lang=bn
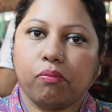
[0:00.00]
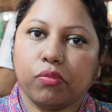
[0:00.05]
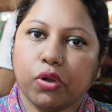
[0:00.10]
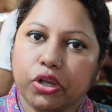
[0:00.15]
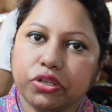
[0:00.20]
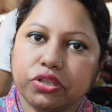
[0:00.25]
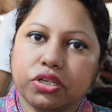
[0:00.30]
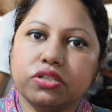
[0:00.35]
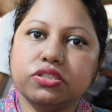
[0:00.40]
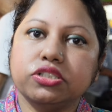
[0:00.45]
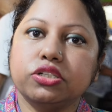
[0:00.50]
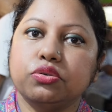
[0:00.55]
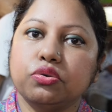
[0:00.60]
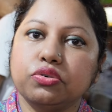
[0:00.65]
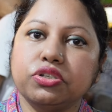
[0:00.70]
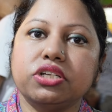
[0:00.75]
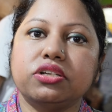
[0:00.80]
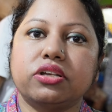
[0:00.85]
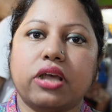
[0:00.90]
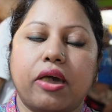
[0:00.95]
ময়দার যে
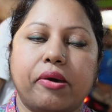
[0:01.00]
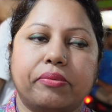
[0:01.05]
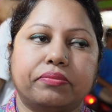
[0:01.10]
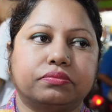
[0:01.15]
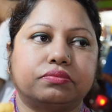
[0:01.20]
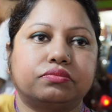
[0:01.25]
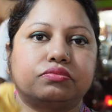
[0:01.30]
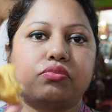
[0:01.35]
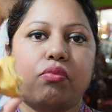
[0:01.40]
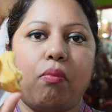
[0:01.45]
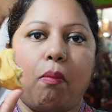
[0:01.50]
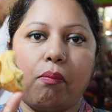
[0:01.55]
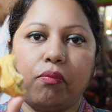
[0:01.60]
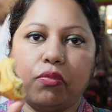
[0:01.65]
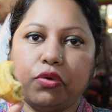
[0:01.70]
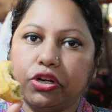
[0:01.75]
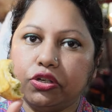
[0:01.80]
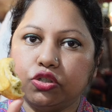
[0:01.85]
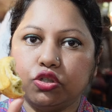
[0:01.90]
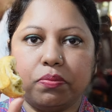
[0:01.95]
রুটিটা
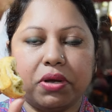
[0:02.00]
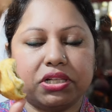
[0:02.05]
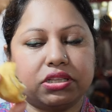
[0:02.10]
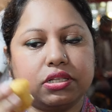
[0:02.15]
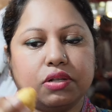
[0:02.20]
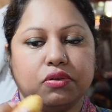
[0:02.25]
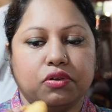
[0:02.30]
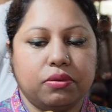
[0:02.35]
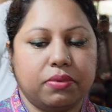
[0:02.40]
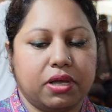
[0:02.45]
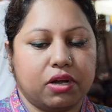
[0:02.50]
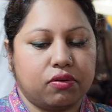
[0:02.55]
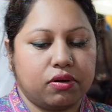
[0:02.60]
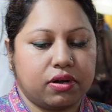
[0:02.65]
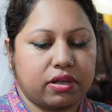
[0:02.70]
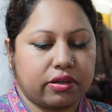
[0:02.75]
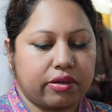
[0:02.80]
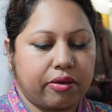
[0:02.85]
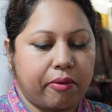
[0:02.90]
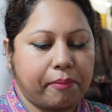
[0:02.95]
ওটা একটু পাতলা হলে ভালো
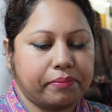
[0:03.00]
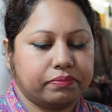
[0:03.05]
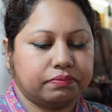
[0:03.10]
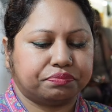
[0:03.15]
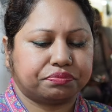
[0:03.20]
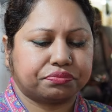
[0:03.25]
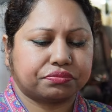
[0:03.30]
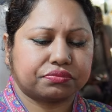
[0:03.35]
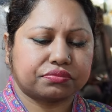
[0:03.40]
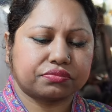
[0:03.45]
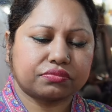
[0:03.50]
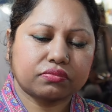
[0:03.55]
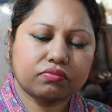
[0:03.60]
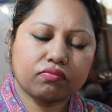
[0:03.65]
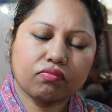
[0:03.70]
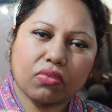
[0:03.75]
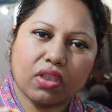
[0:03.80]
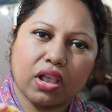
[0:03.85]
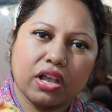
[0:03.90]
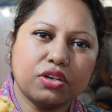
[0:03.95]
লাগে
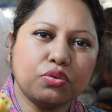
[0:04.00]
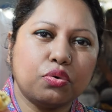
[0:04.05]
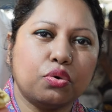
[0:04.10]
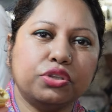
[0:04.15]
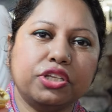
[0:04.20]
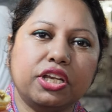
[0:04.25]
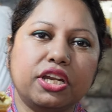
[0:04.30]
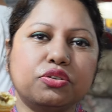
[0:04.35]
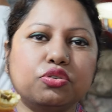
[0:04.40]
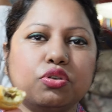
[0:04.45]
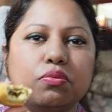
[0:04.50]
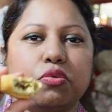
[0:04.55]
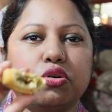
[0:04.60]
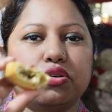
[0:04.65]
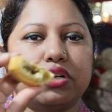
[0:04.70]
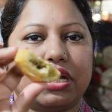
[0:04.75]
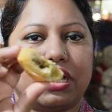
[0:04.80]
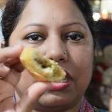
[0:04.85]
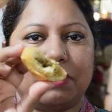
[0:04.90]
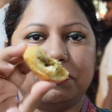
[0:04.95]
এটা অতিরিক্ত
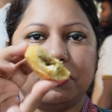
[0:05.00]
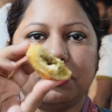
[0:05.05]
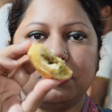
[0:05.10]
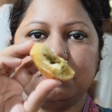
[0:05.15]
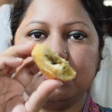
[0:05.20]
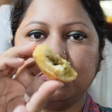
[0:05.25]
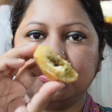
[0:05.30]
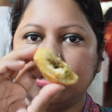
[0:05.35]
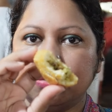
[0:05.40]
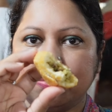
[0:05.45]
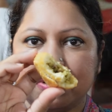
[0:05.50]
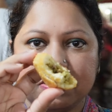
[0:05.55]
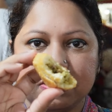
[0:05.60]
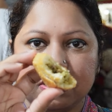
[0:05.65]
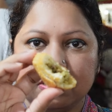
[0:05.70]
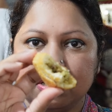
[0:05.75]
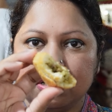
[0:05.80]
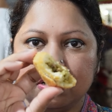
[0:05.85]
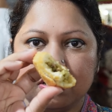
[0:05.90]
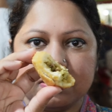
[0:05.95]
মোটা আপনারা বুঝতে
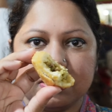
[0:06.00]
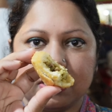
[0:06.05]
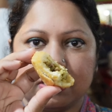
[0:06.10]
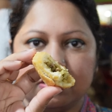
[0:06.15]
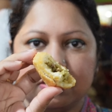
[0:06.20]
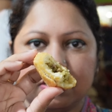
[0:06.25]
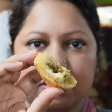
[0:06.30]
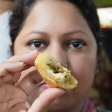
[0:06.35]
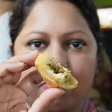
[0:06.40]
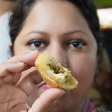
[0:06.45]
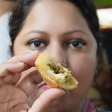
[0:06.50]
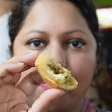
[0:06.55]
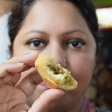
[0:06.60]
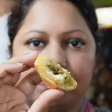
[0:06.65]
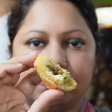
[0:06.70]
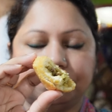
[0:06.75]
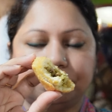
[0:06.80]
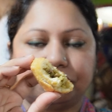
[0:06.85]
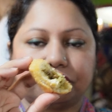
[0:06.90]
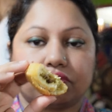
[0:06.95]
পারছেন কি না জানি না
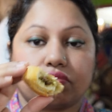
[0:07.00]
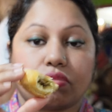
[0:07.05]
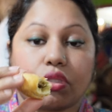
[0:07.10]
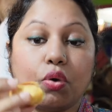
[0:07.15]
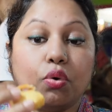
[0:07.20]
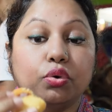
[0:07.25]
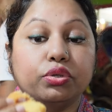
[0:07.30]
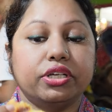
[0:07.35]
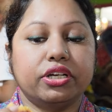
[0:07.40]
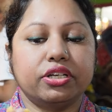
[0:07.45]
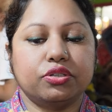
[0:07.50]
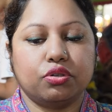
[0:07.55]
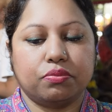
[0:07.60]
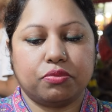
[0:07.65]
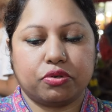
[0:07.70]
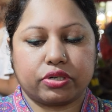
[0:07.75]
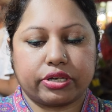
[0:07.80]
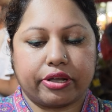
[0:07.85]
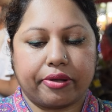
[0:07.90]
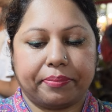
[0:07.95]
অতিরিক্ত
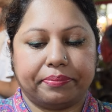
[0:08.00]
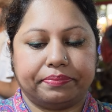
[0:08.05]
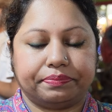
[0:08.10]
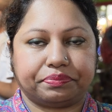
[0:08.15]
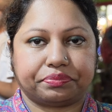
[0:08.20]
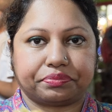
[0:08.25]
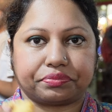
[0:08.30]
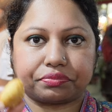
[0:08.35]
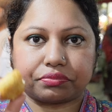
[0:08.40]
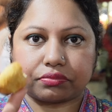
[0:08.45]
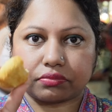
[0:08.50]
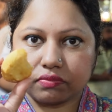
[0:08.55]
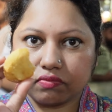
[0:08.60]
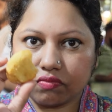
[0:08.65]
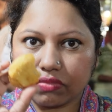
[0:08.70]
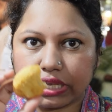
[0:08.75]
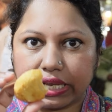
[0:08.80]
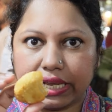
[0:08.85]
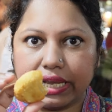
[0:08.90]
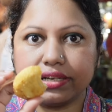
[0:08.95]
মোটা
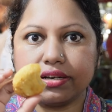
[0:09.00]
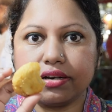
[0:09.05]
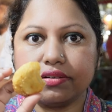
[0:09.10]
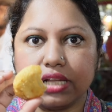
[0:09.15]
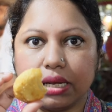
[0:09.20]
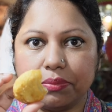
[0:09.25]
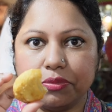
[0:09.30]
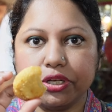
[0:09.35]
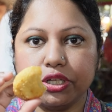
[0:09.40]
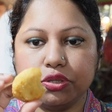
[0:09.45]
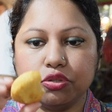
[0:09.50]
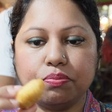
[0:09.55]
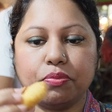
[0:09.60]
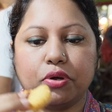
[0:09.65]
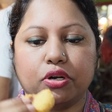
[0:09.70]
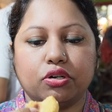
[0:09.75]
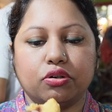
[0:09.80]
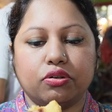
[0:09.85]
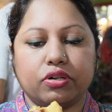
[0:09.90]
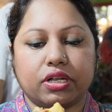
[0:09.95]
এটার দামও কিন্তু
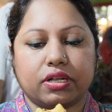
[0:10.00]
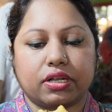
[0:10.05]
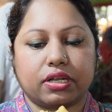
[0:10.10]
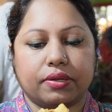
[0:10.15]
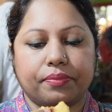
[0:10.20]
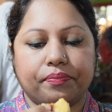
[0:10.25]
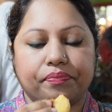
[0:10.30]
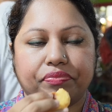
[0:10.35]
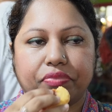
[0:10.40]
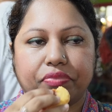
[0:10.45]
পনেরো টাকা